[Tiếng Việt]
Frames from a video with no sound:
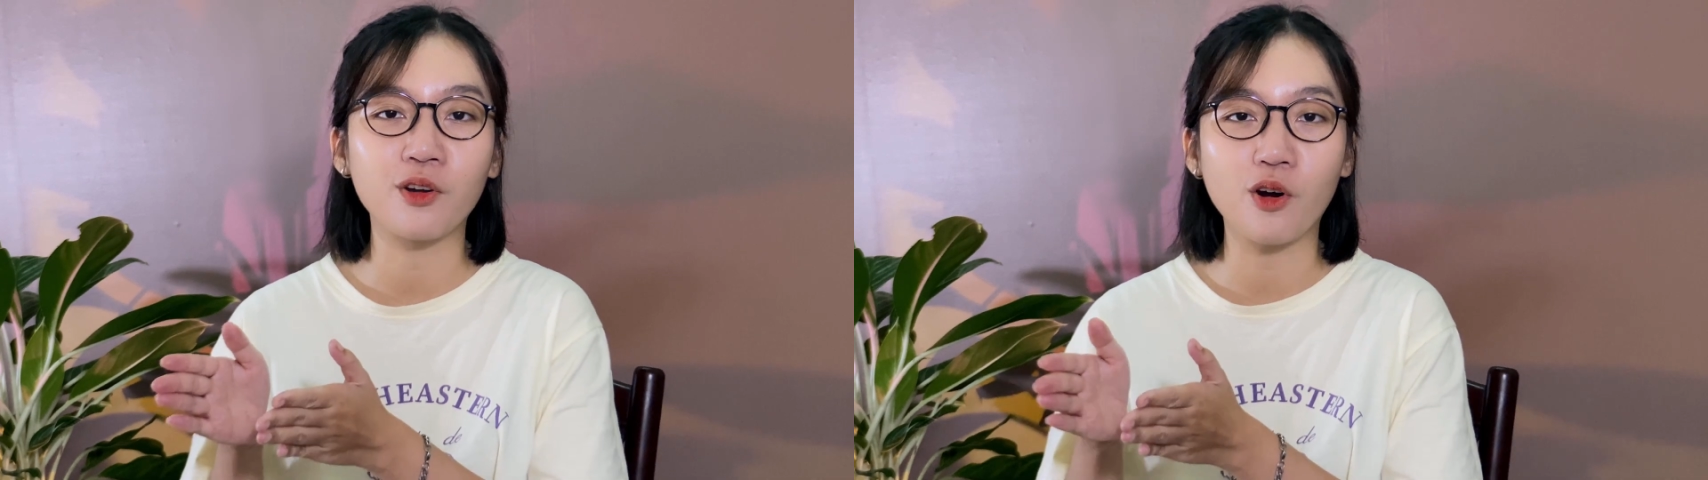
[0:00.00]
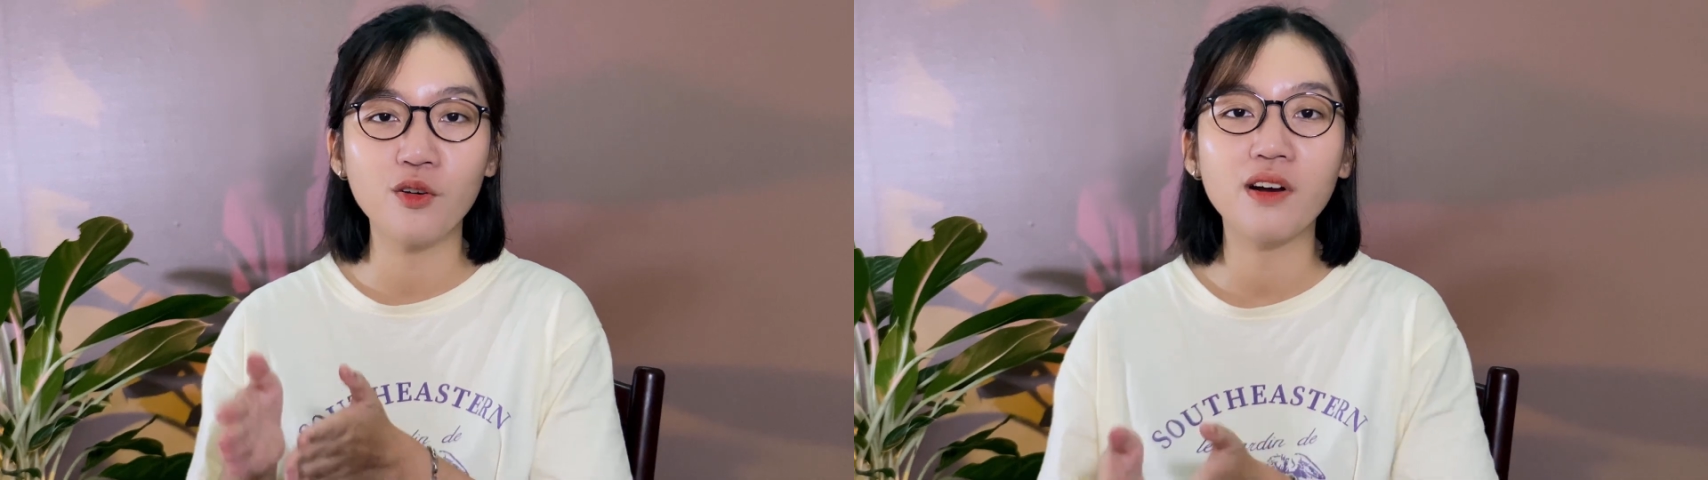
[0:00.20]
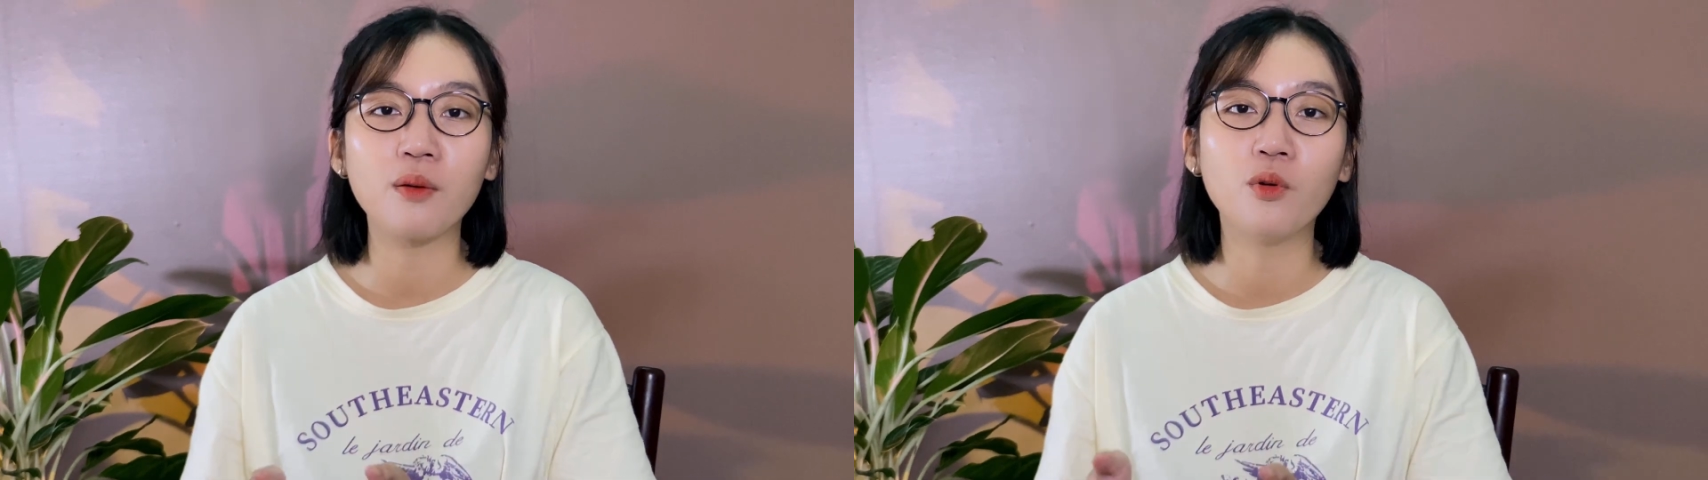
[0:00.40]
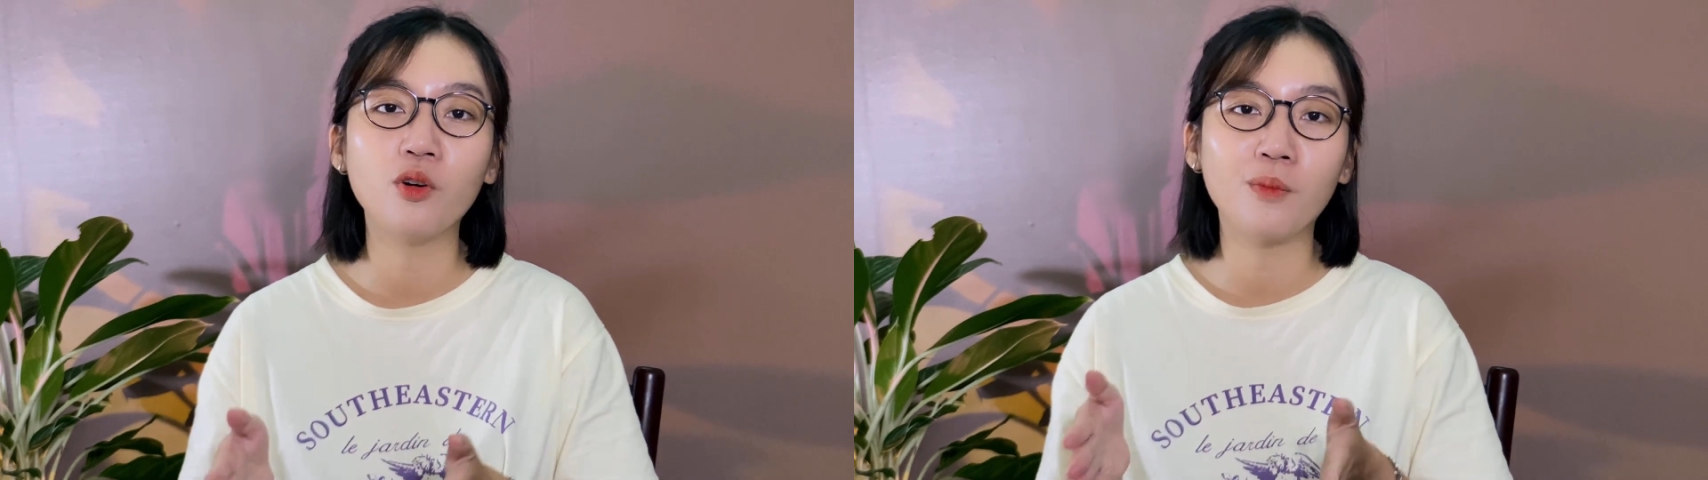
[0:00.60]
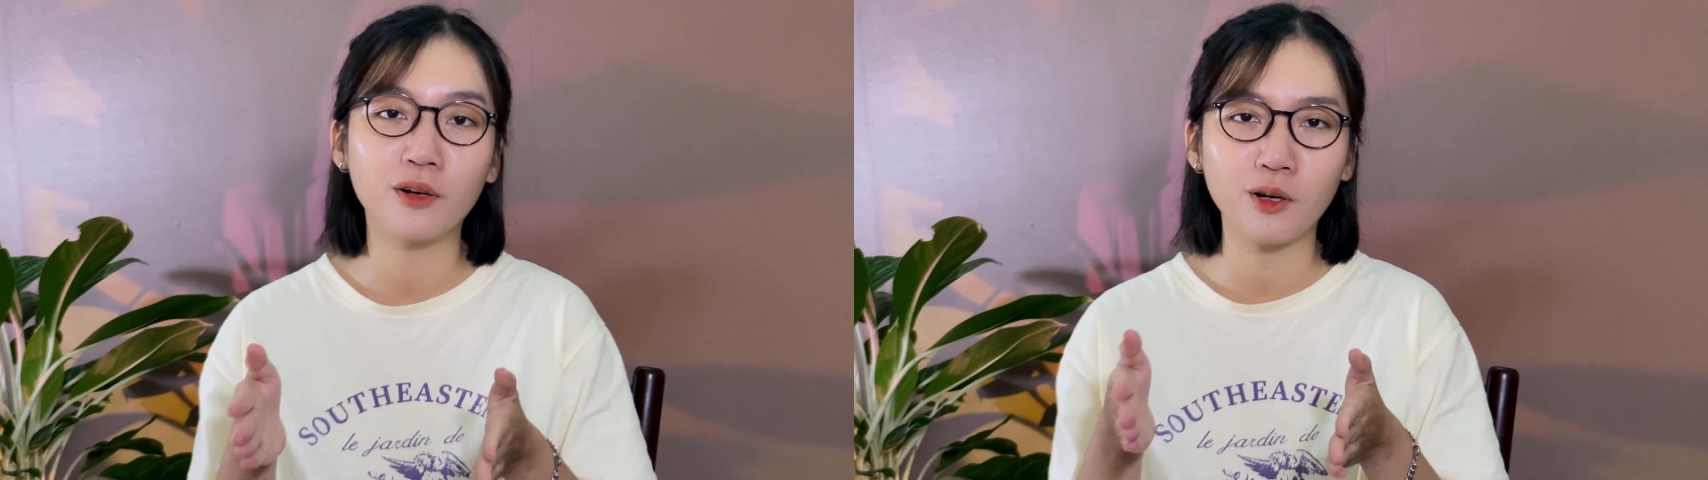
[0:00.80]
đổ và
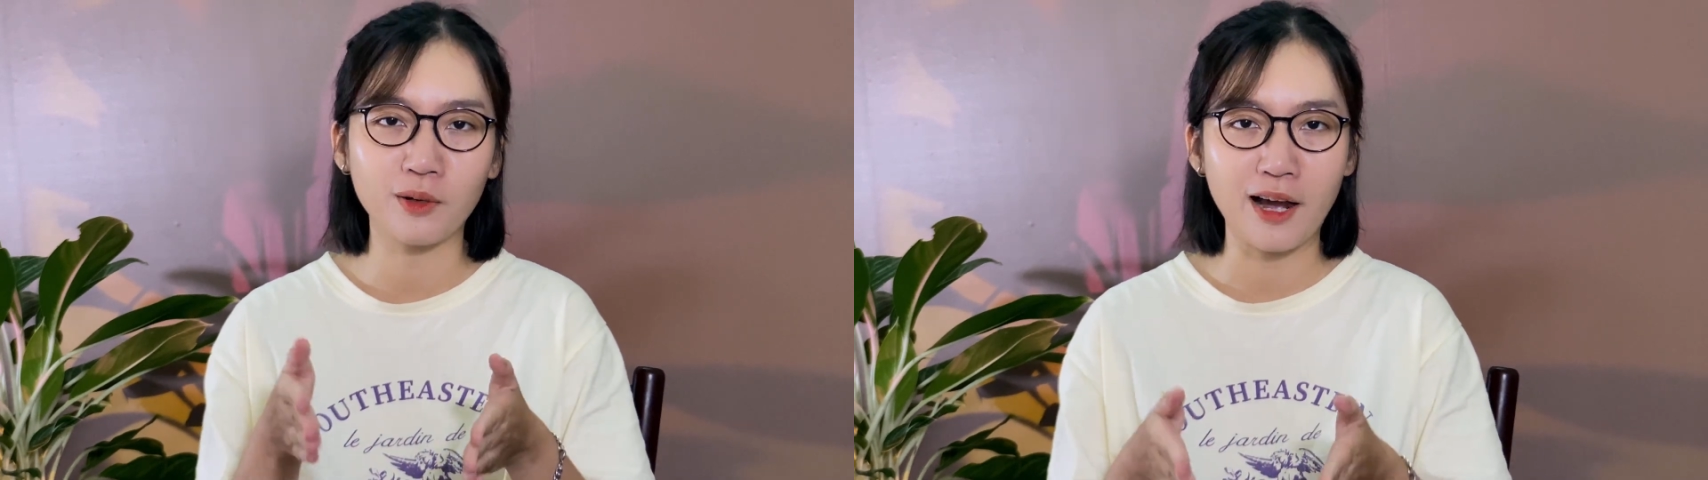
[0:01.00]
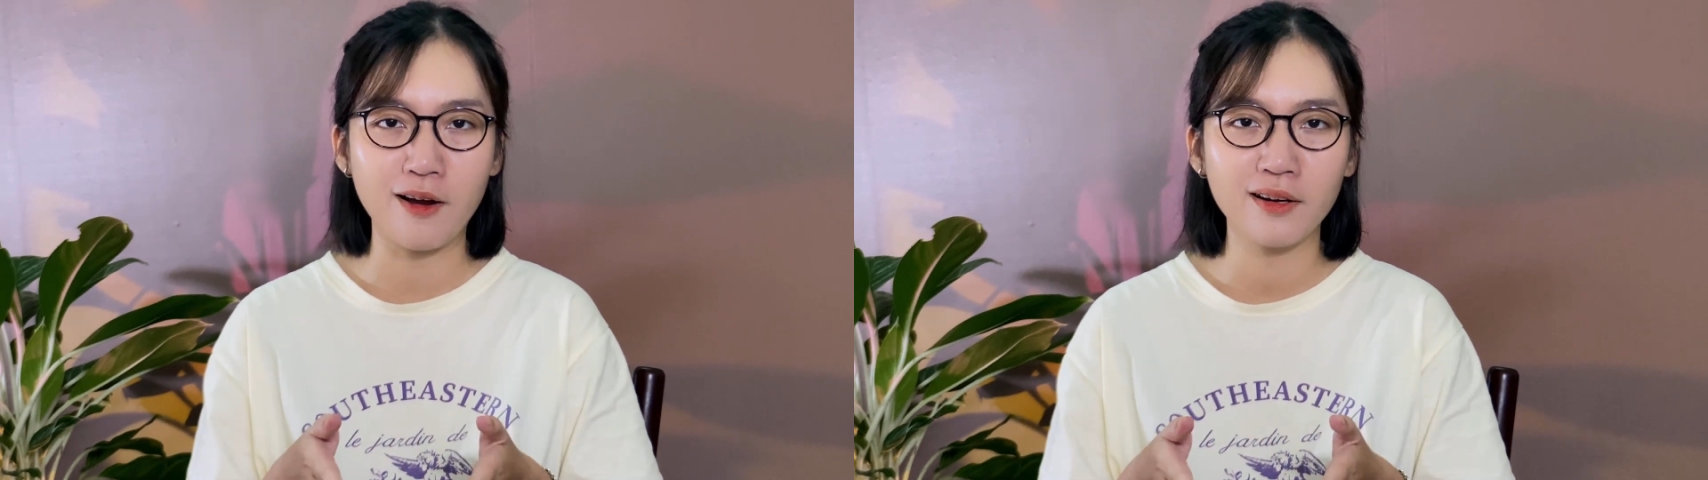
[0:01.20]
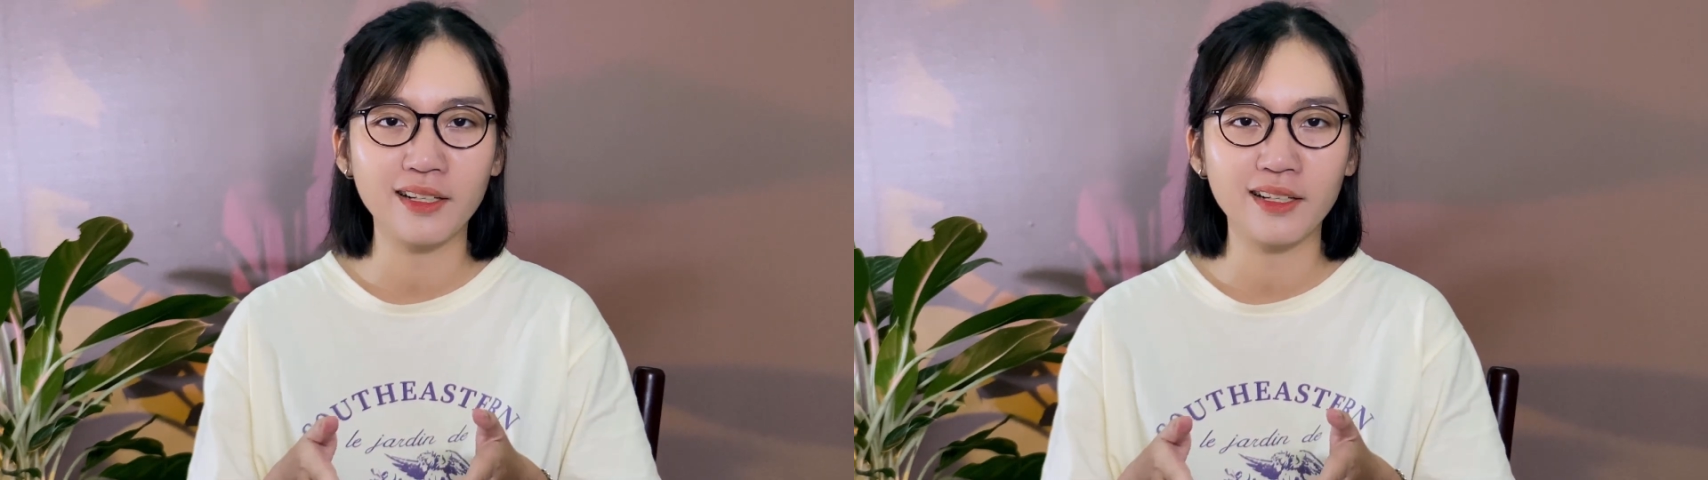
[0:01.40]
mua món đồ đó